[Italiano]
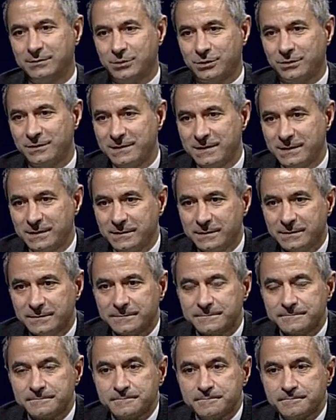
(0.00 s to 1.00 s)
No? Qual è
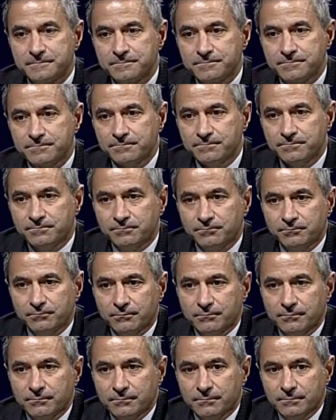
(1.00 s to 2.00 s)
l'area della Calabria dove
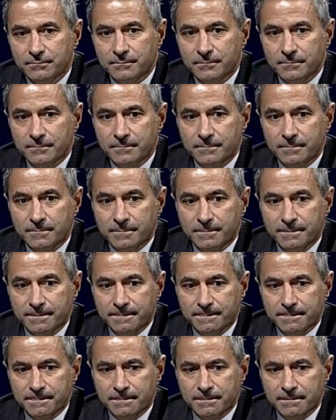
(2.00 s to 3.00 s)
maggiormente è avvertito
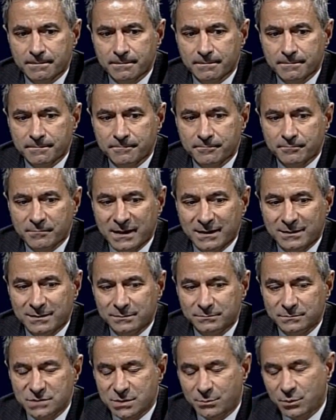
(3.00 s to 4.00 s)
questo problema?
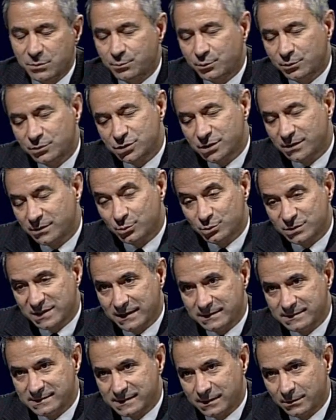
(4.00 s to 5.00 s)
diciamo in provincia di
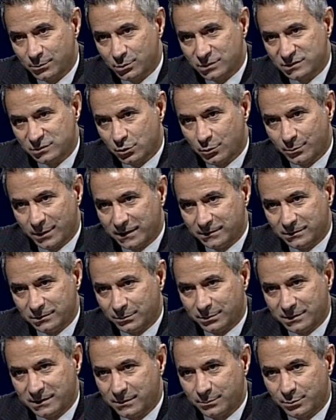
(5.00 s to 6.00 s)
Cosenza in Vabbè, questo
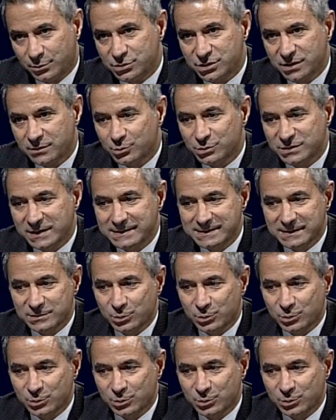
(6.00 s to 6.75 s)
momento, perché in provincia di Cosenza